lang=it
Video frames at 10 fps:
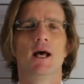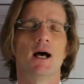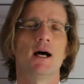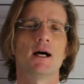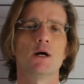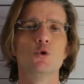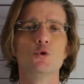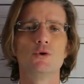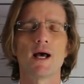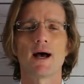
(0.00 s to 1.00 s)
eh,
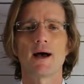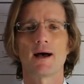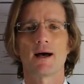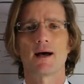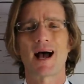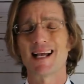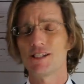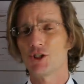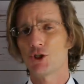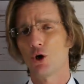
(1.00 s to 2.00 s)
una uh, eh,
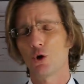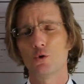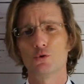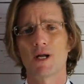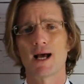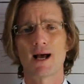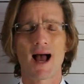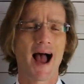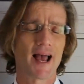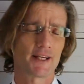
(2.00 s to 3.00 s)
ICO,
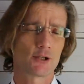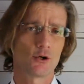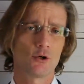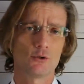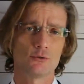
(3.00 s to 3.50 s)
una ICO,